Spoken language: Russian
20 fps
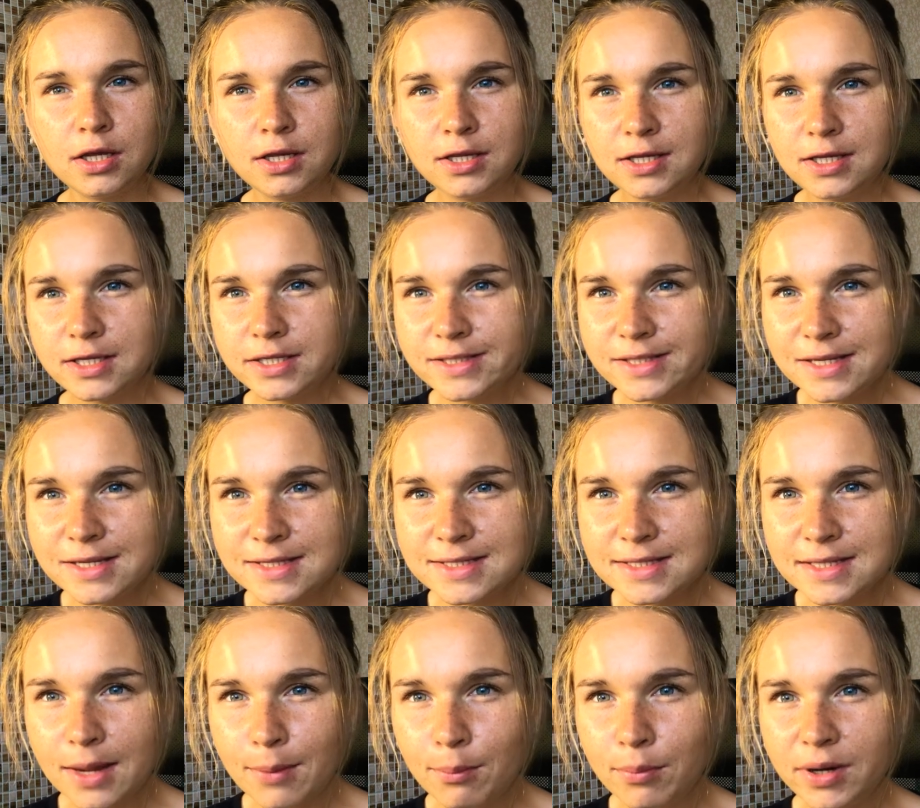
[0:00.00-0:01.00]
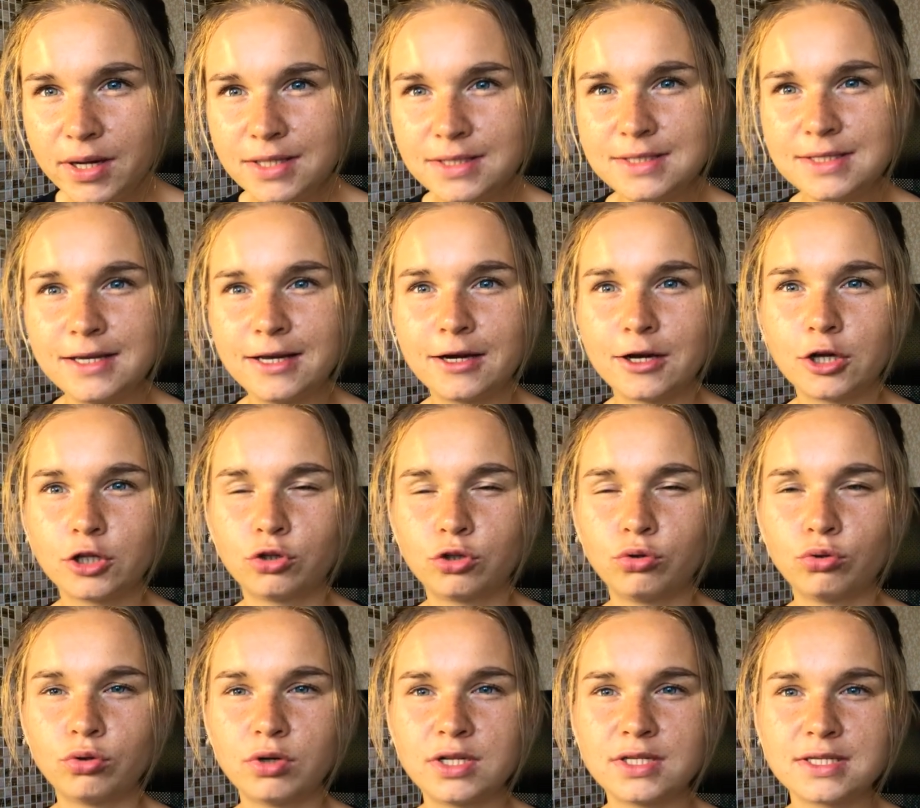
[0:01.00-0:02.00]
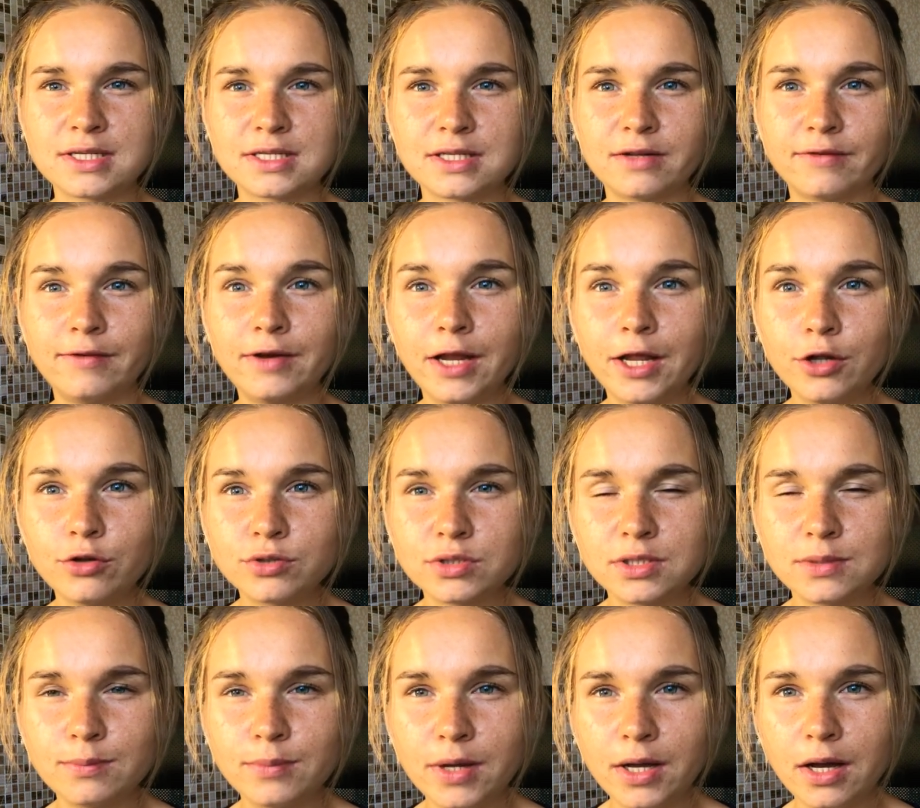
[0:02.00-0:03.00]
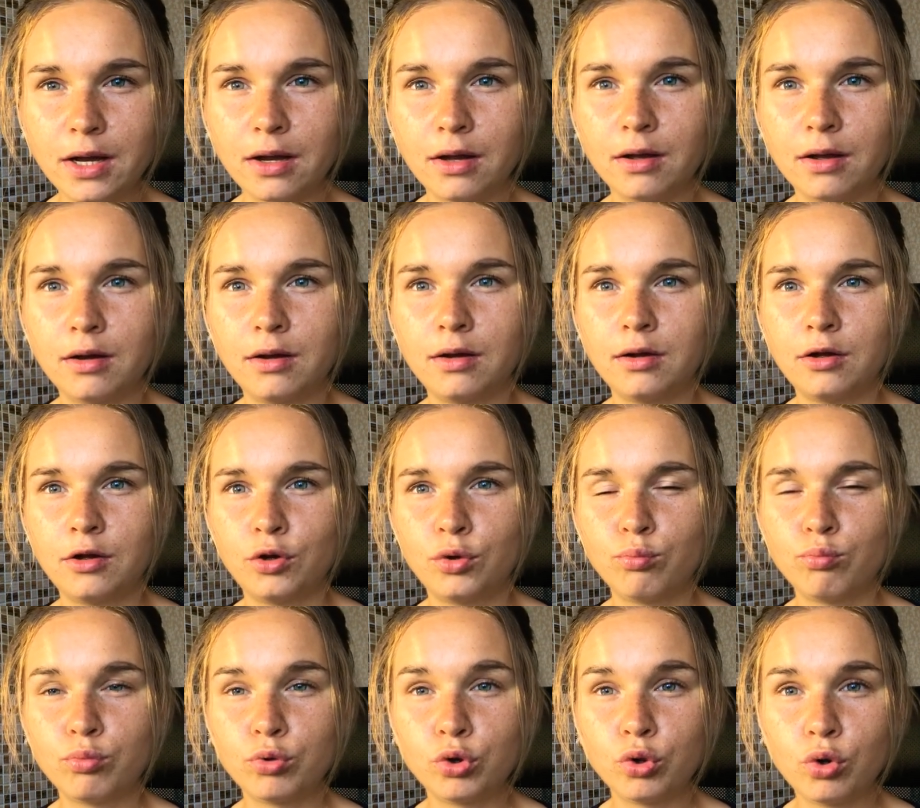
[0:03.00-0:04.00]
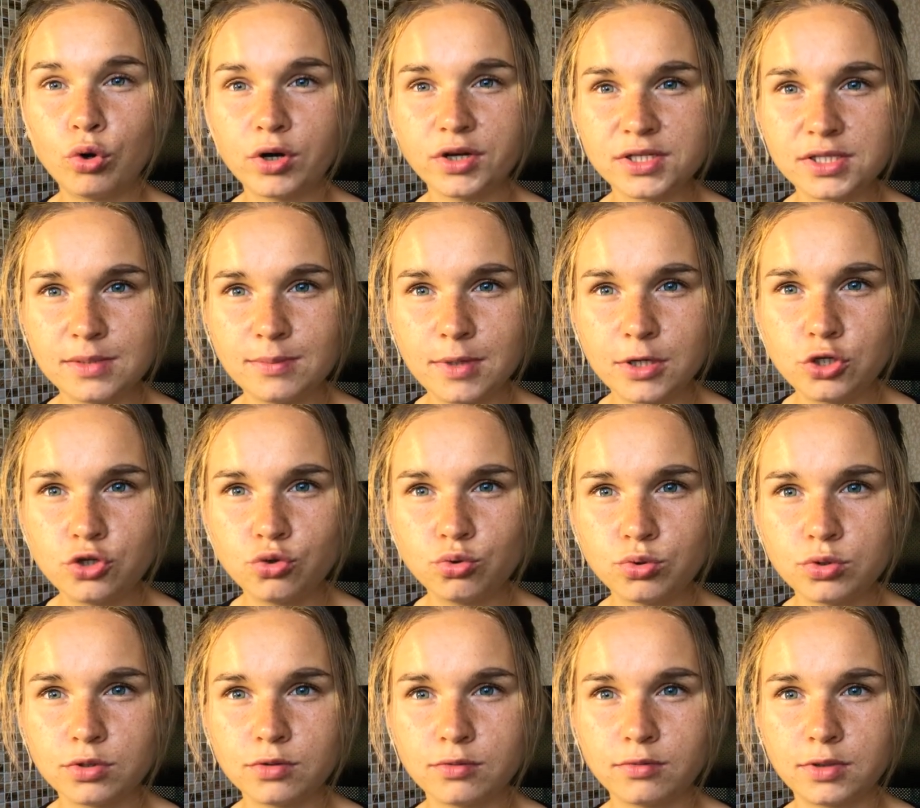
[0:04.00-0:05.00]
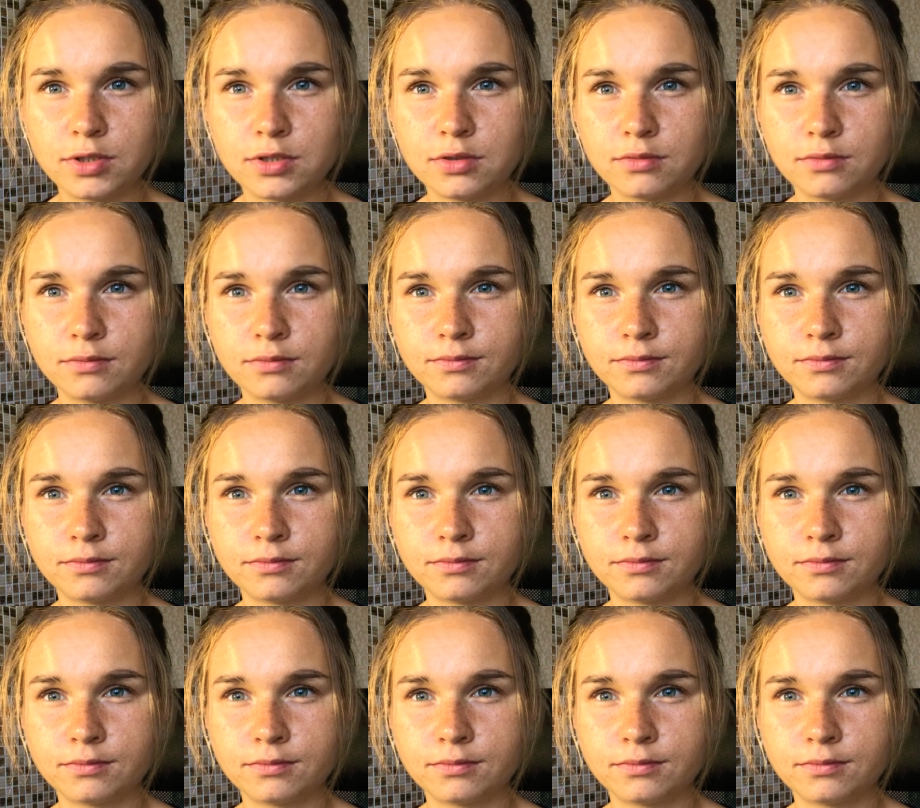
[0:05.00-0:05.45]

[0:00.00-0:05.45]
Есть ли события, которые заставляют тебя плохо себя чувствовать?